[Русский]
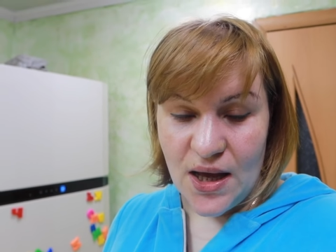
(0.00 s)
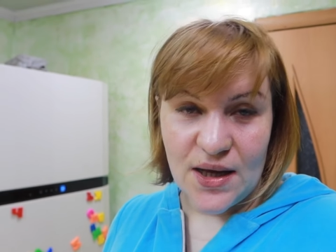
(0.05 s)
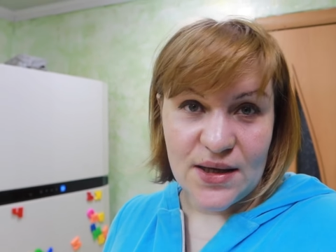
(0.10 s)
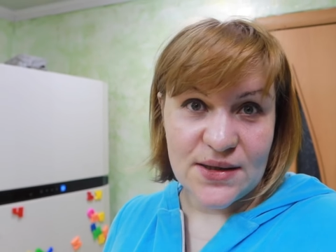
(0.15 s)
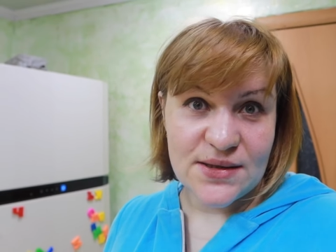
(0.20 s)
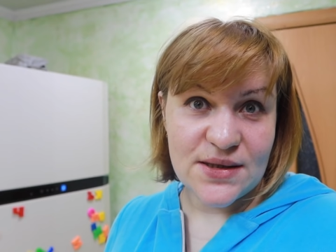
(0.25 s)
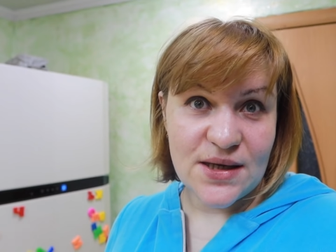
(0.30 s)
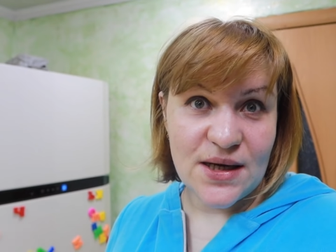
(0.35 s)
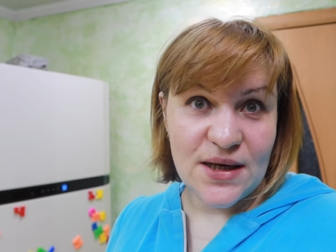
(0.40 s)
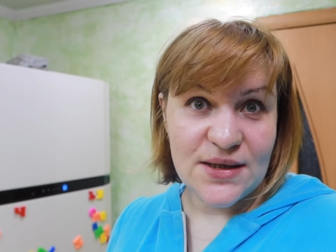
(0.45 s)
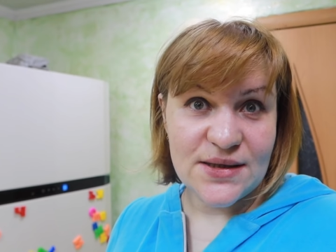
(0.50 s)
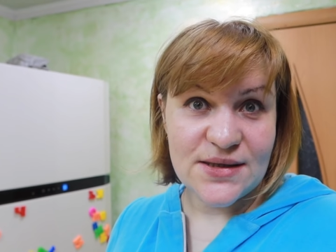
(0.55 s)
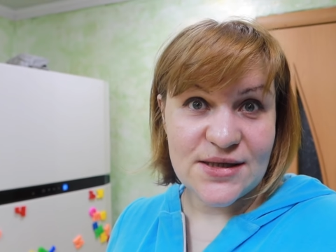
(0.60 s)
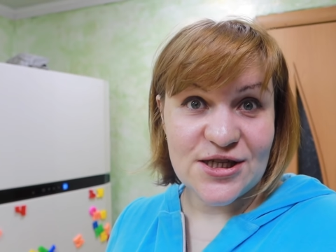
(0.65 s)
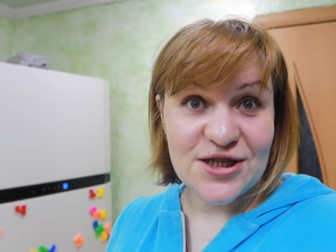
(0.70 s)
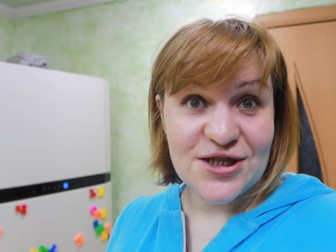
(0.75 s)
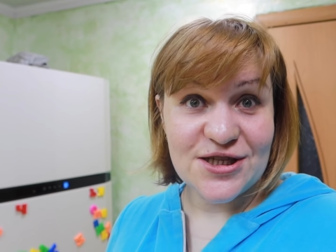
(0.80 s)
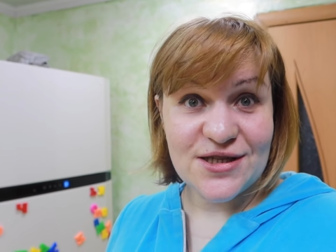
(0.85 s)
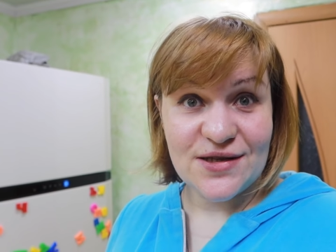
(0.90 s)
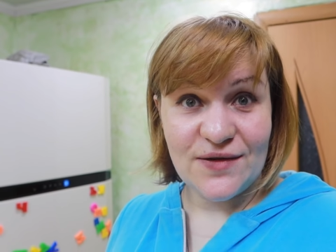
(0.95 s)

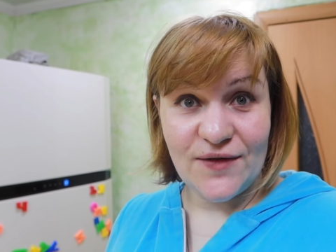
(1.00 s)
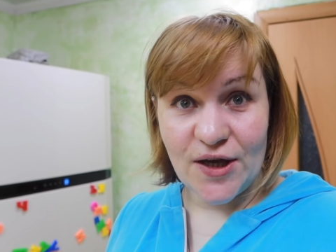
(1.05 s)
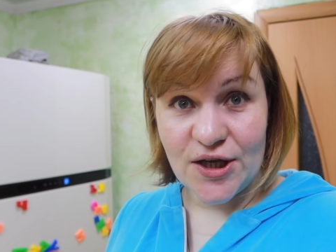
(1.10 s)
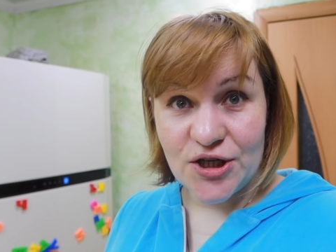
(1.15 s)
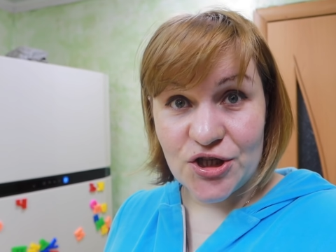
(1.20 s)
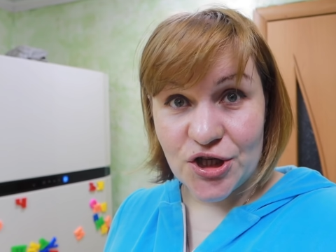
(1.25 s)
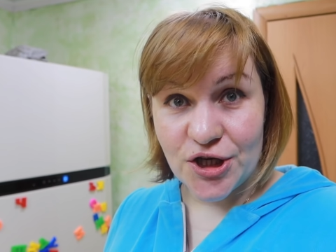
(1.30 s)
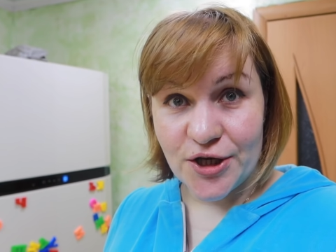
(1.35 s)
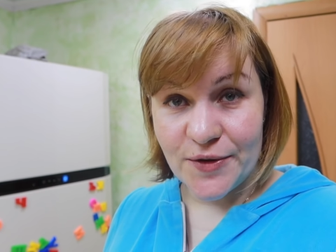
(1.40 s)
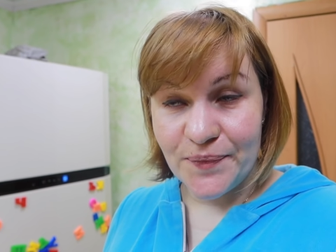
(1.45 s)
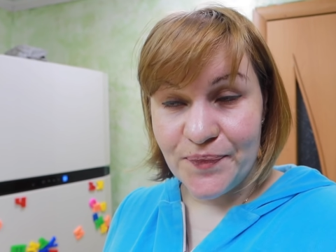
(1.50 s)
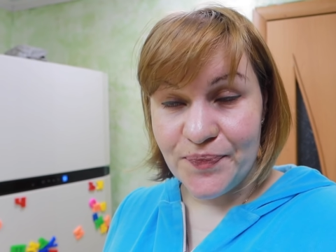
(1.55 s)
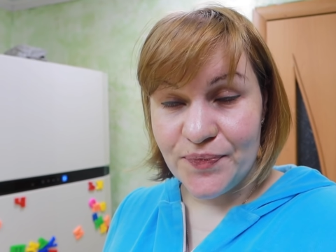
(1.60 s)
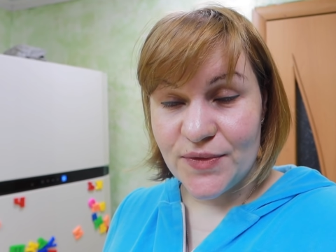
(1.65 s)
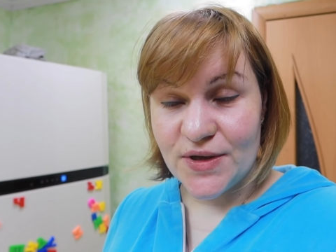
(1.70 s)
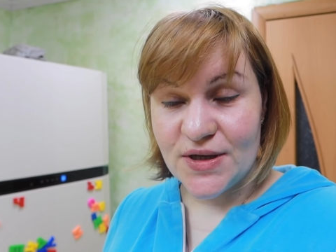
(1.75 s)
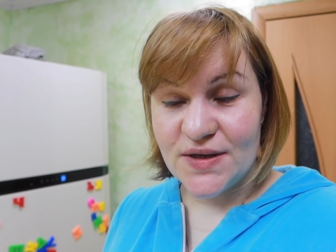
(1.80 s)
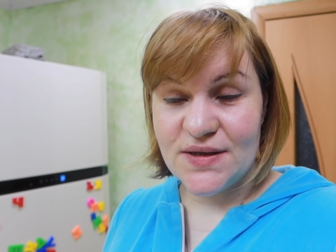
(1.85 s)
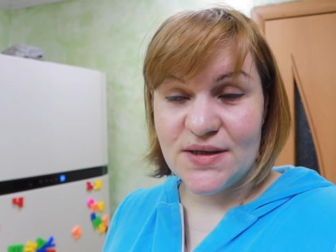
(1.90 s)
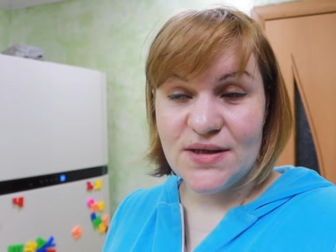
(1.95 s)
Остались э, свечки
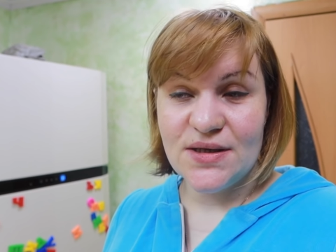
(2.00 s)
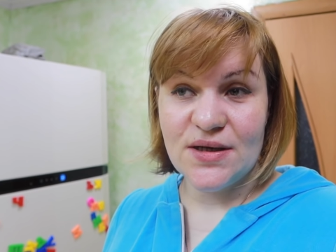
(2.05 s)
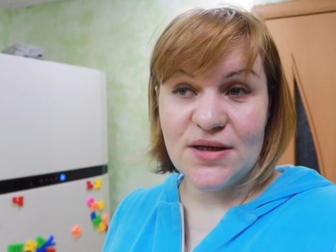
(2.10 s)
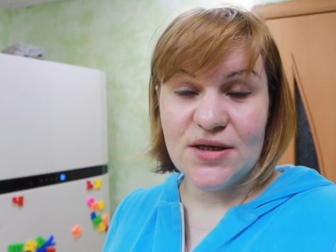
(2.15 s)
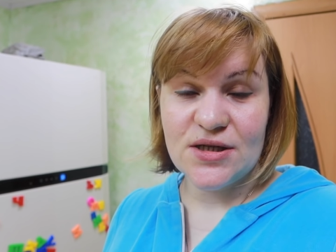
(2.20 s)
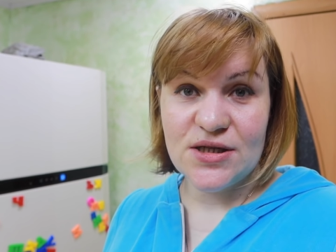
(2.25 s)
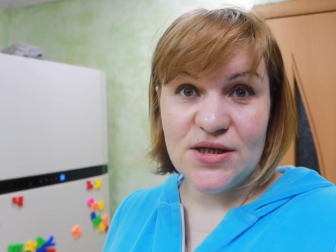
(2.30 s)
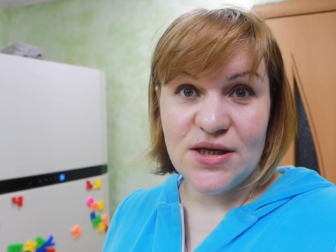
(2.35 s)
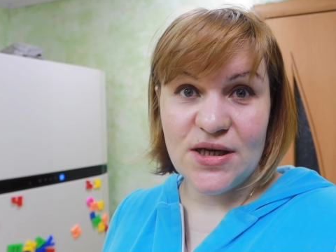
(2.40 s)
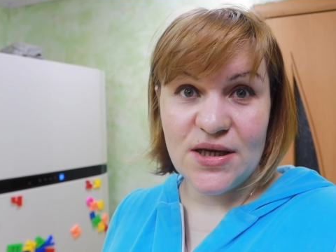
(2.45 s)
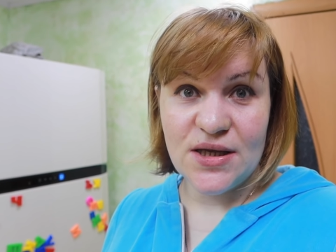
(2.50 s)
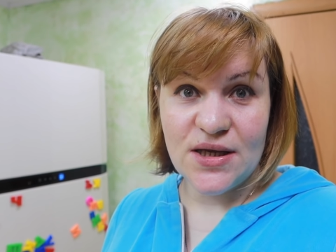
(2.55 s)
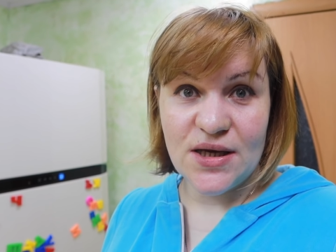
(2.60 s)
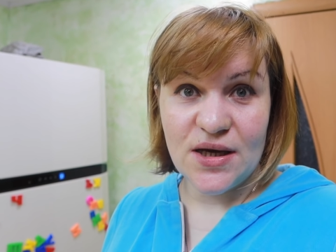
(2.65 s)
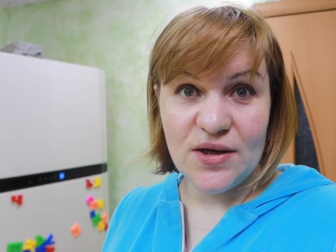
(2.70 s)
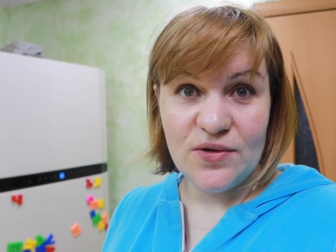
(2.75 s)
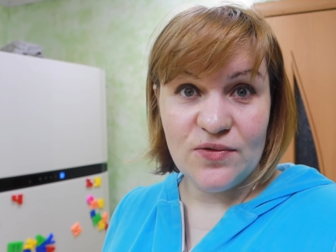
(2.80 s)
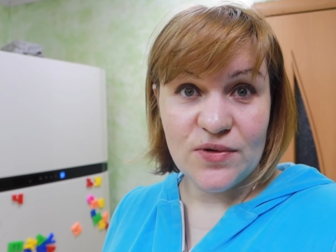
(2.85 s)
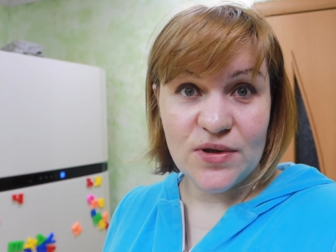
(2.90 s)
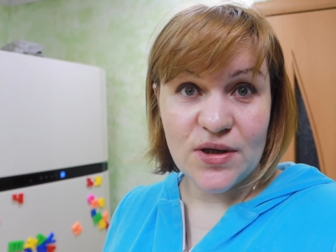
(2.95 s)
со дня
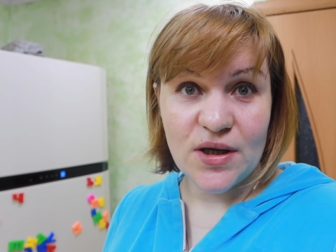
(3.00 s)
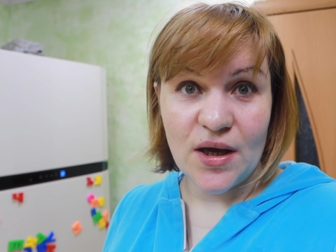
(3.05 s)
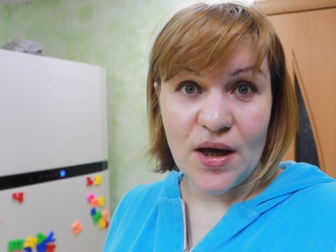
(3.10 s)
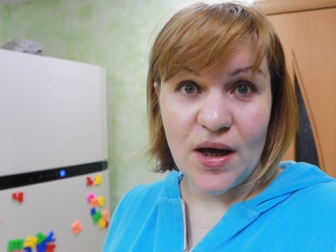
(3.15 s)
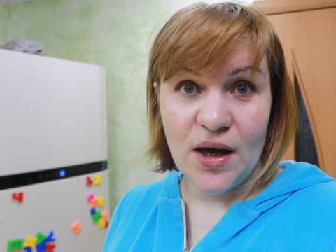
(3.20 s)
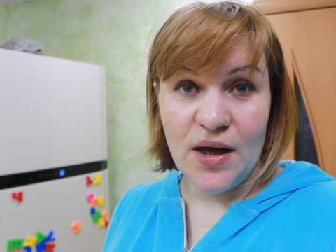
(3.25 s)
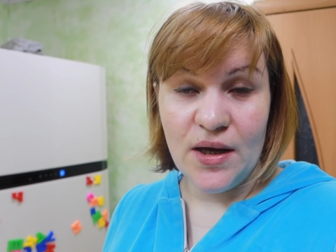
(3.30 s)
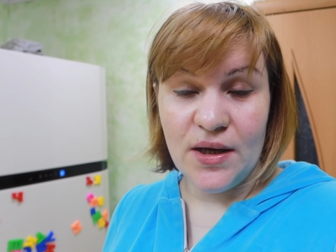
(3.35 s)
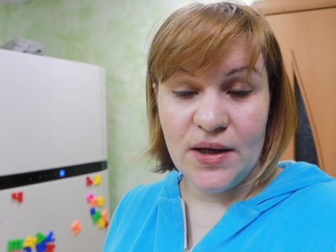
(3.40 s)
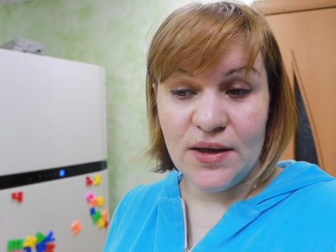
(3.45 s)
рождения Анютки,